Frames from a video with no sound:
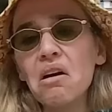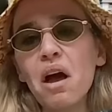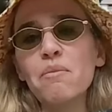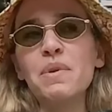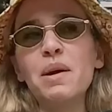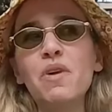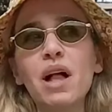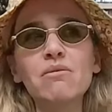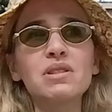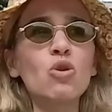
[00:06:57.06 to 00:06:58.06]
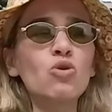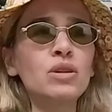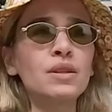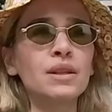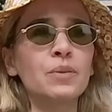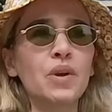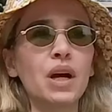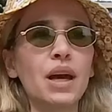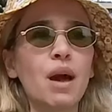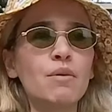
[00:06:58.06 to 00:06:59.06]
Yani benim de aklıma mesela okul
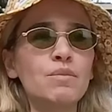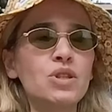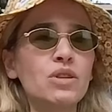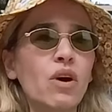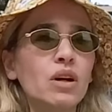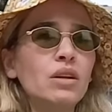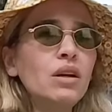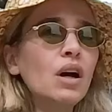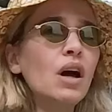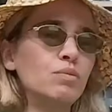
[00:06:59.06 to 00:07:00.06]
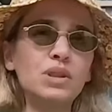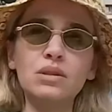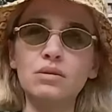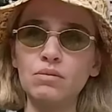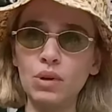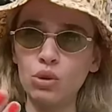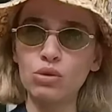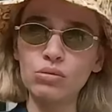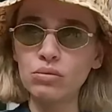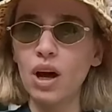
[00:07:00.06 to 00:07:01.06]
yıllarımdan gelme bir şey vardı. Biz
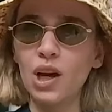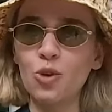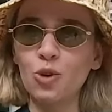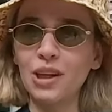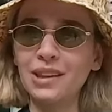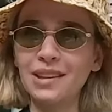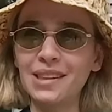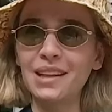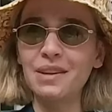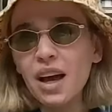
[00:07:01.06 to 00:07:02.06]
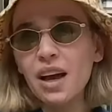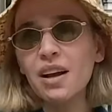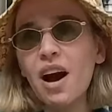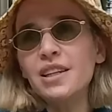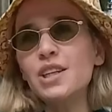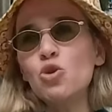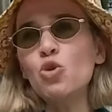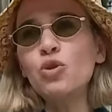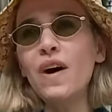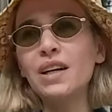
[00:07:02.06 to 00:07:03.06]
biliyorsun aynı okula gittik seninle. Kardeş
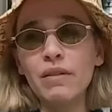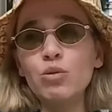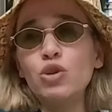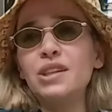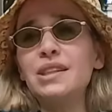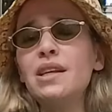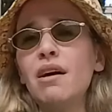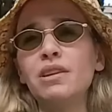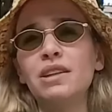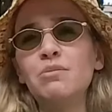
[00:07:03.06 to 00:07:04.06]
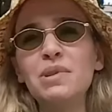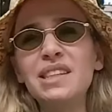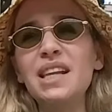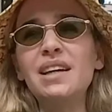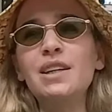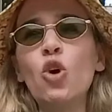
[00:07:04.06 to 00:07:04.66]
okulu vardı ve bunların sınavlarının biz seninle ne